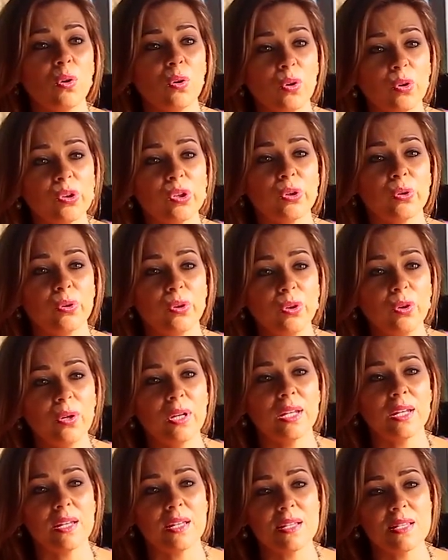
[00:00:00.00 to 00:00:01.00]
Congo de Oro
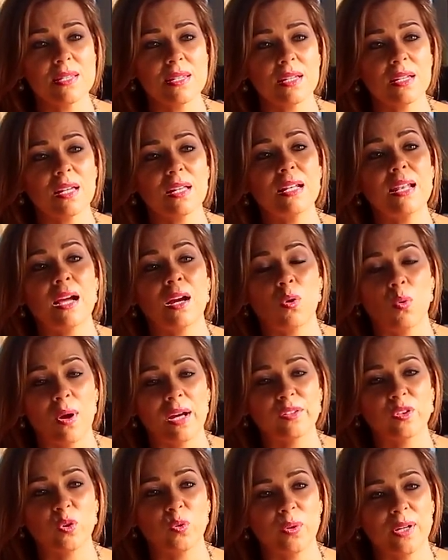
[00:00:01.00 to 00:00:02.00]
en las
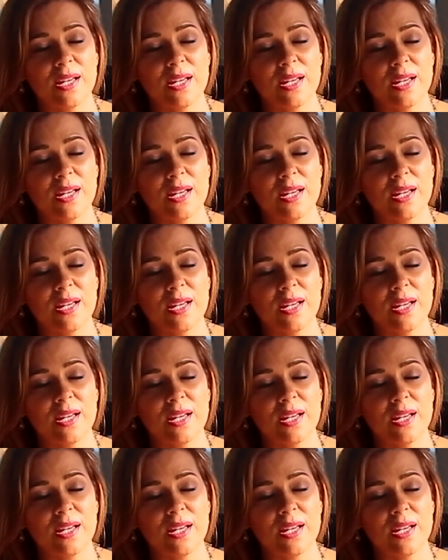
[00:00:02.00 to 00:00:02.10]
cuatro